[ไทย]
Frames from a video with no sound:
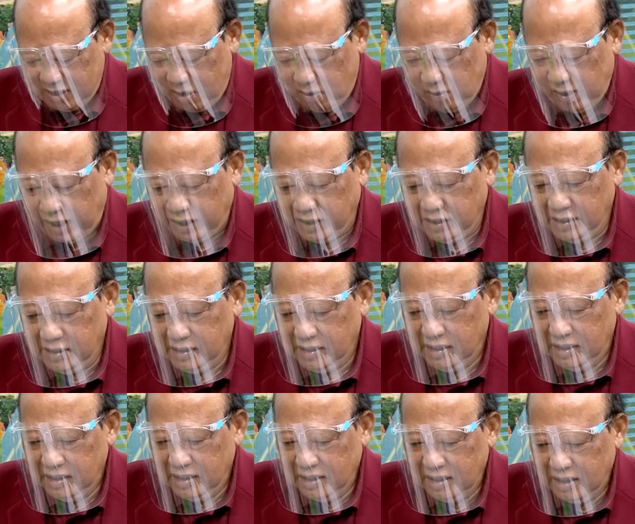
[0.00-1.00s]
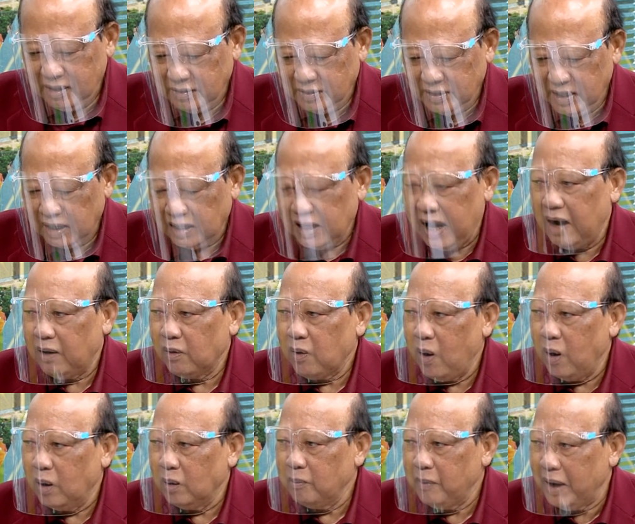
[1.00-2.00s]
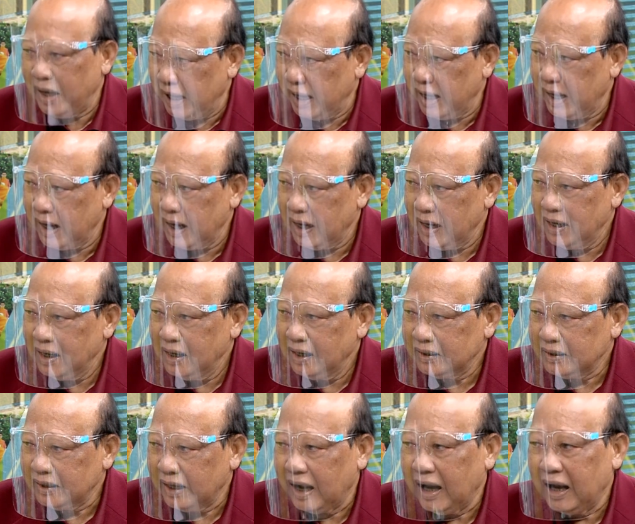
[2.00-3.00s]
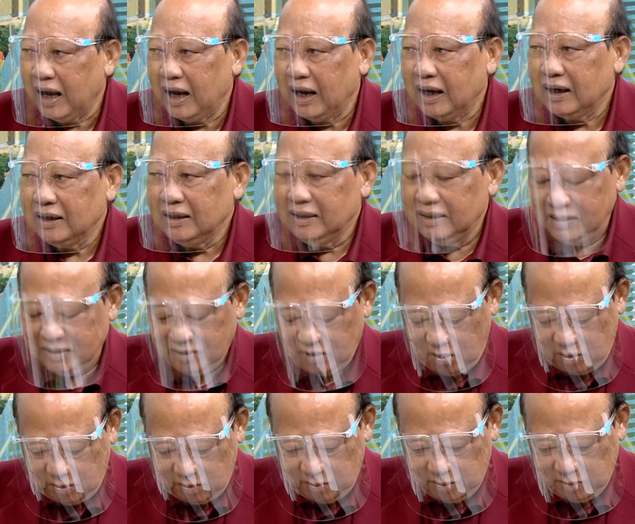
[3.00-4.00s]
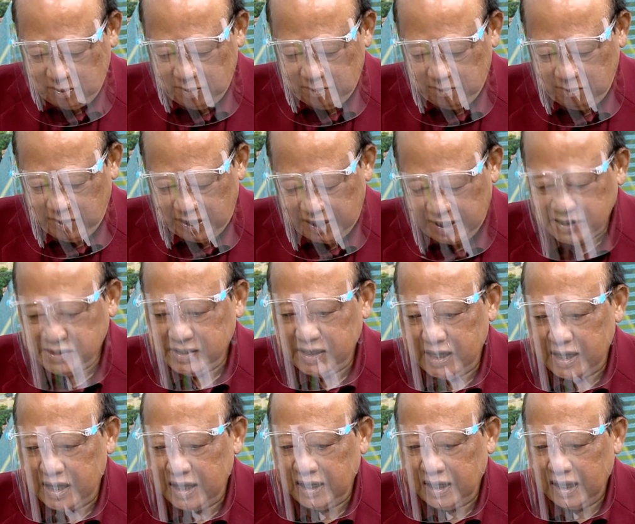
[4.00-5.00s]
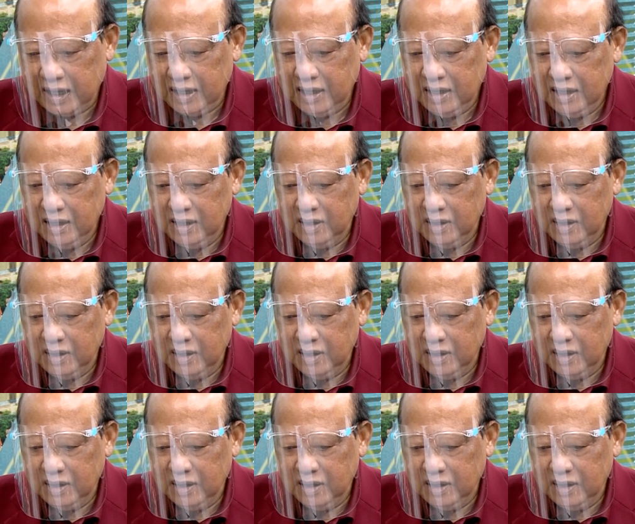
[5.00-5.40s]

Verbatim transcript: เราเห็นเรื่องราวของมาเลนะฮะของมาเลเซียเนี่ย